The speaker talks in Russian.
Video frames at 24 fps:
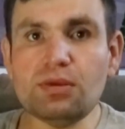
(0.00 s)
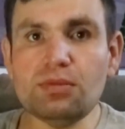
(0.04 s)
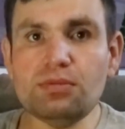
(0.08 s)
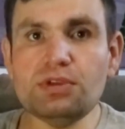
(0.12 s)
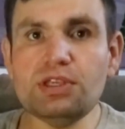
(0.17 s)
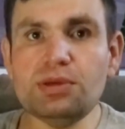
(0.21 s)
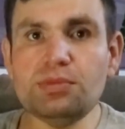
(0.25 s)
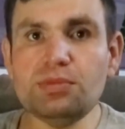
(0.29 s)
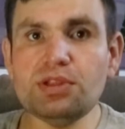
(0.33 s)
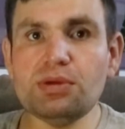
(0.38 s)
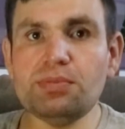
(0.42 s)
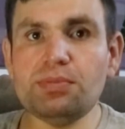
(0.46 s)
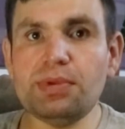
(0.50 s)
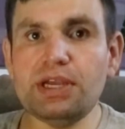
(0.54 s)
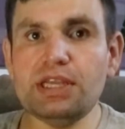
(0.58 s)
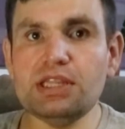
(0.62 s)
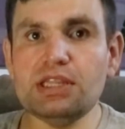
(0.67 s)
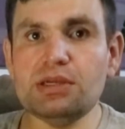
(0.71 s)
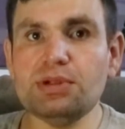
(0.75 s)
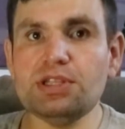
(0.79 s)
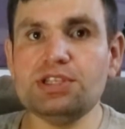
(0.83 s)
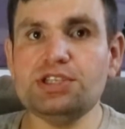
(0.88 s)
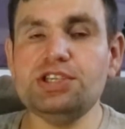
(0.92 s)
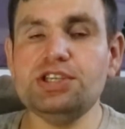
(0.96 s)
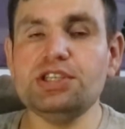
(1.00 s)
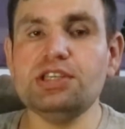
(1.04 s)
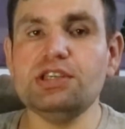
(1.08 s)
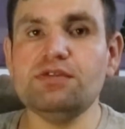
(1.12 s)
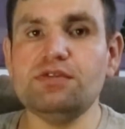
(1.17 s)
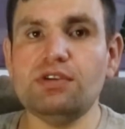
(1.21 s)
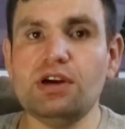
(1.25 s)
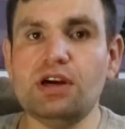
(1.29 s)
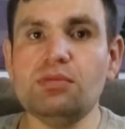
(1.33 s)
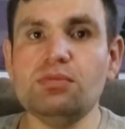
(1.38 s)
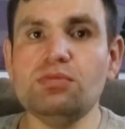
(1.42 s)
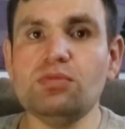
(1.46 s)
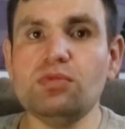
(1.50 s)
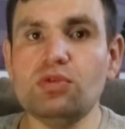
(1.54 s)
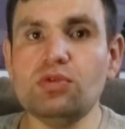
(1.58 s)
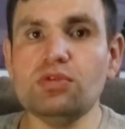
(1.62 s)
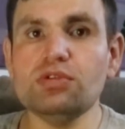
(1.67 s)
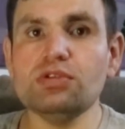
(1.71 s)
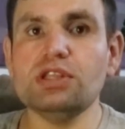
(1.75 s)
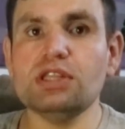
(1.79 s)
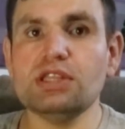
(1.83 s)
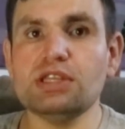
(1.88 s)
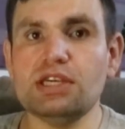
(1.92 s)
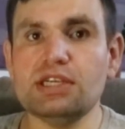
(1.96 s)
именно по этой причине вам
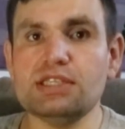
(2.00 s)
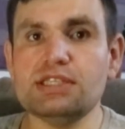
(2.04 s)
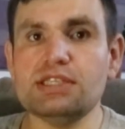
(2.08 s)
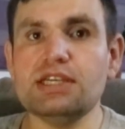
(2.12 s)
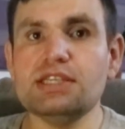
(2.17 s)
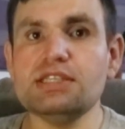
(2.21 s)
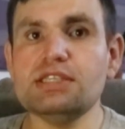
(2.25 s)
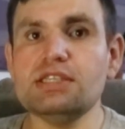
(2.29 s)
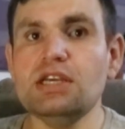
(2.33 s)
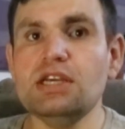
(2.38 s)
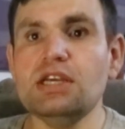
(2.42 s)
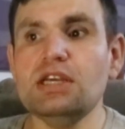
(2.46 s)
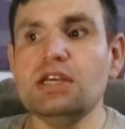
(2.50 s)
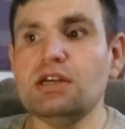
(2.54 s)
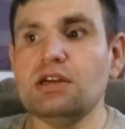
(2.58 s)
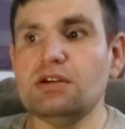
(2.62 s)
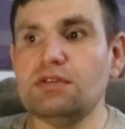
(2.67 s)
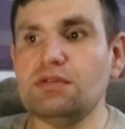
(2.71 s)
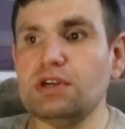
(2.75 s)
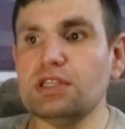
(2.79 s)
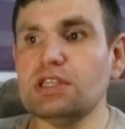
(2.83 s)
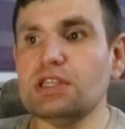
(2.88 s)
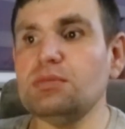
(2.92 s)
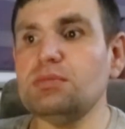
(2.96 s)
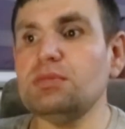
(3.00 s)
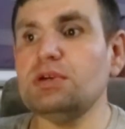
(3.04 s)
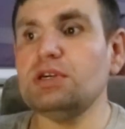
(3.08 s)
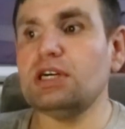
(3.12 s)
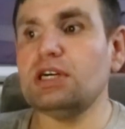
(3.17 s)
могут отказать в этом